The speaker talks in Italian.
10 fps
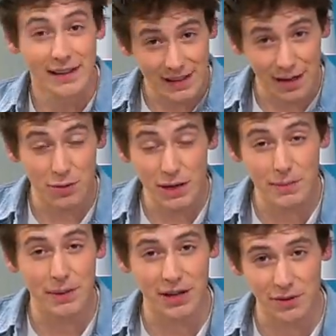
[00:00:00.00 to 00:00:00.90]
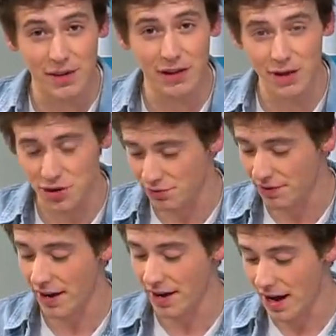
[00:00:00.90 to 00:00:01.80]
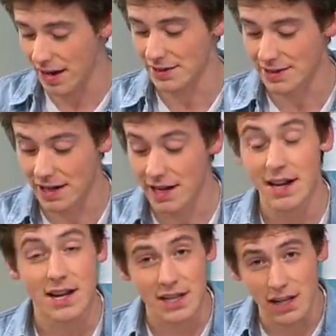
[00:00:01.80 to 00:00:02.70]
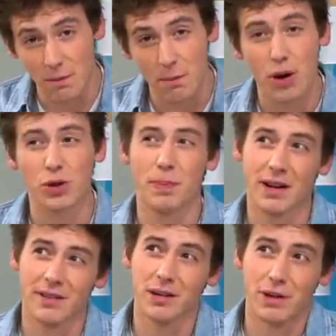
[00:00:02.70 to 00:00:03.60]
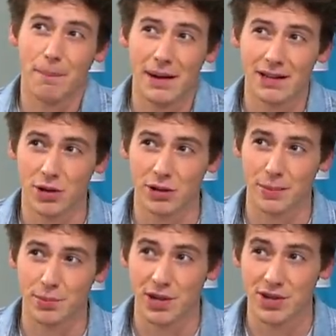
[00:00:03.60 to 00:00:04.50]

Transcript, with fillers: Tranquilli perché non viene una ciofeca, anzi sarà un modo per avere una panna cotta più